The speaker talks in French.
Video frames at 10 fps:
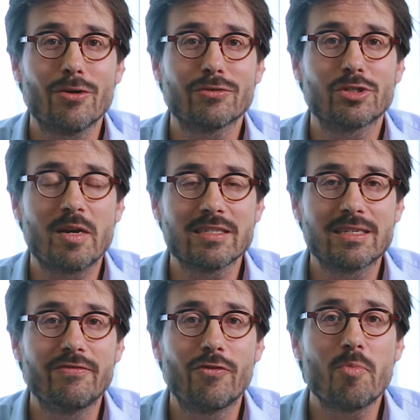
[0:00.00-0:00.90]
Donc, je pense
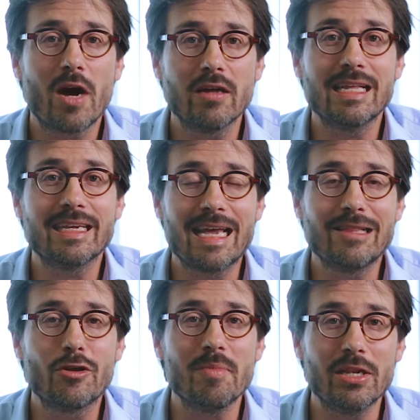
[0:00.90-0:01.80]
qu'il faut prendre les
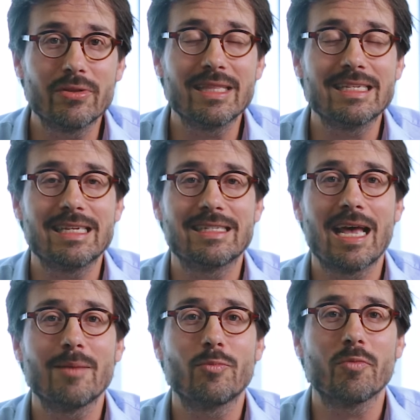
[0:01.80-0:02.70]
quelques minutes
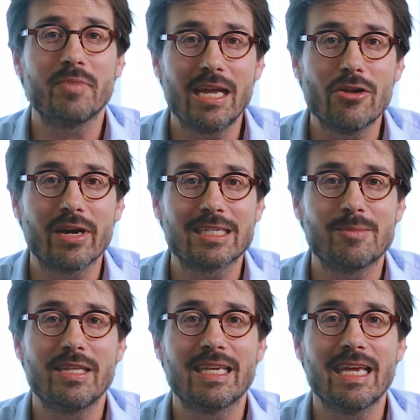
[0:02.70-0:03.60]
nécessaires pour bien leur
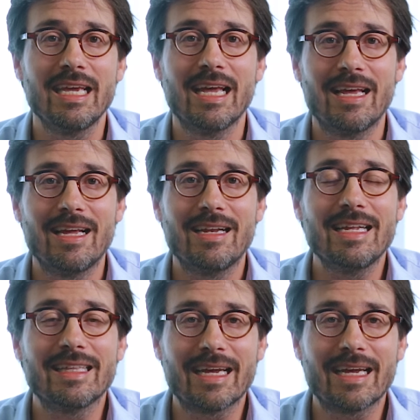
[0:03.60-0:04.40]
expliquer les